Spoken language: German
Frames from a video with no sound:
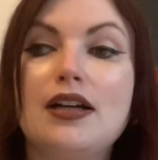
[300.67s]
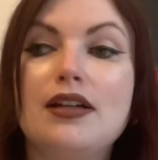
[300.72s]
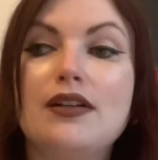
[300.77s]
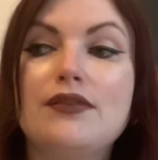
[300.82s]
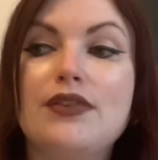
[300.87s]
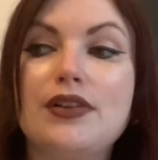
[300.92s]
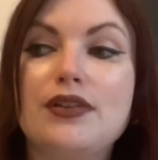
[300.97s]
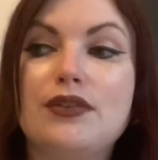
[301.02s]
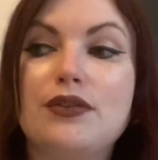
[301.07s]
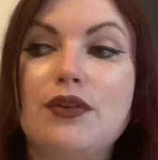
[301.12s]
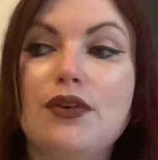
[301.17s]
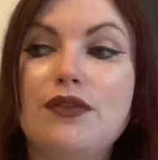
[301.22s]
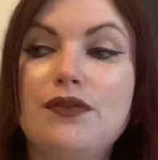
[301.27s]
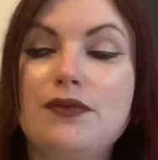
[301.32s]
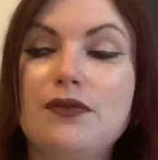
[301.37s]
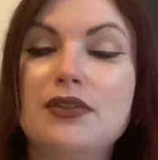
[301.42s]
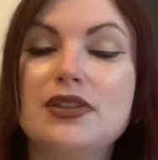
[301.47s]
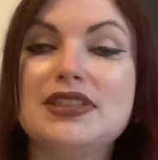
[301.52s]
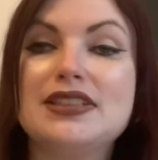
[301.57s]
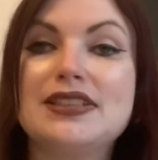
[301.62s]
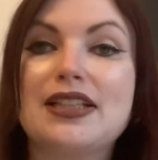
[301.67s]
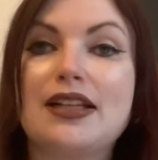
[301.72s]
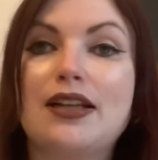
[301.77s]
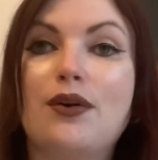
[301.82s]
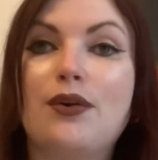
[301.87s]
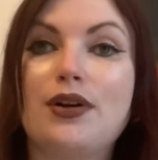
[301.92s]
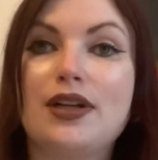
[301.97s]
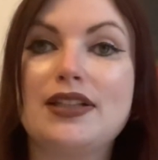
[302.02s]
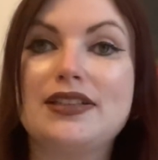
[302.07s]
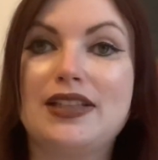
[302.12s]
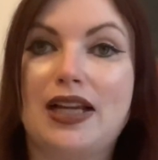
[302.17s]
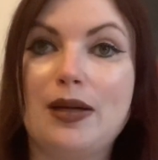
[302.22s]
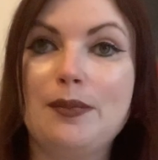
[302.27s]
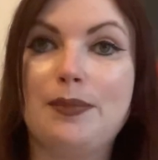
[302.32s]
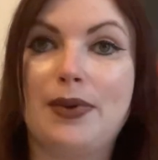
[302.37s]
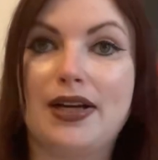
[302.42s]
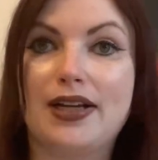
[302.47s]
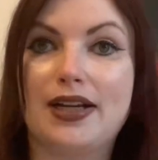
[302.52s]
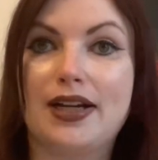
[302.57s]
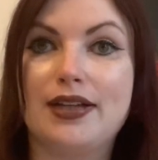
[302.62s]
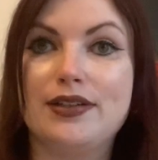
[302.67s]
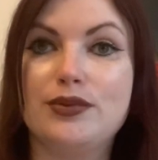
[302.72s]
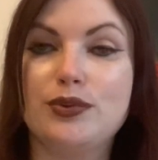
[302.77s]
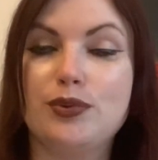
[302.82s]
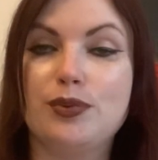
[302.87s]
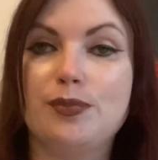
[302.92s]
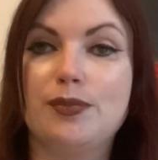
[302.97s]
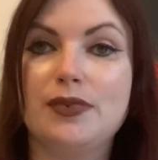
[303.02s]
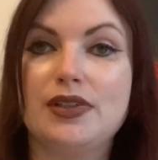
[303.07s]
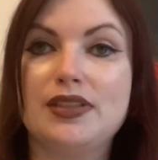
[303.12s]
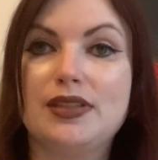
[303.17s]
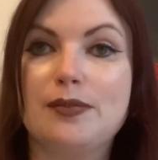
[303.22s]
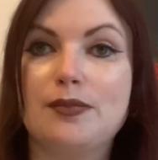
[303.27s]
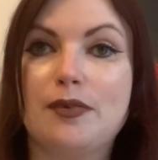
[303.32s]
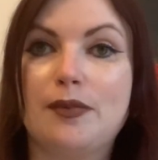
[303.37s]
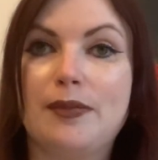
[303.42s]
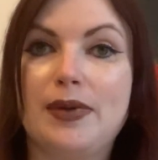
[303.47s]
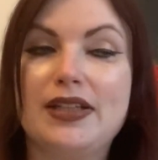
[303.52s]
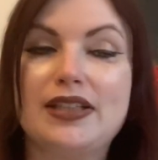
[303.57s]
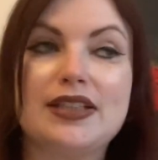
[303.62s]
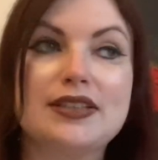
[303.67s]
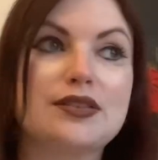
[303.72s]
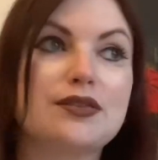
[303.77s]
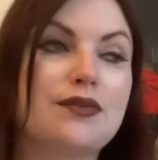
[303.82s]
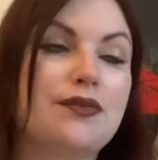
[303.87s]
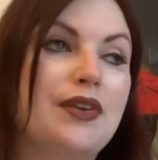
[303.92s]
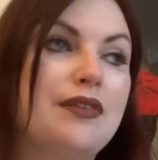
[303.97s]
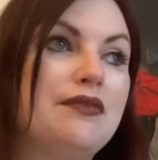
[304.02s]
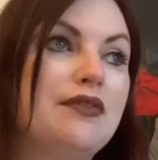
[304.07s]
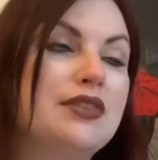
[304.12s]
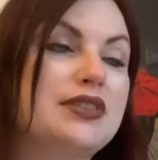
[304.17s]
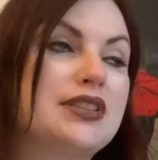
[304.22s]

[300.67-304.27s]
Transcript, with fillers: wir dürfen uns dann auch in Dankbarkeit üben in dem Moment. Also wenn wir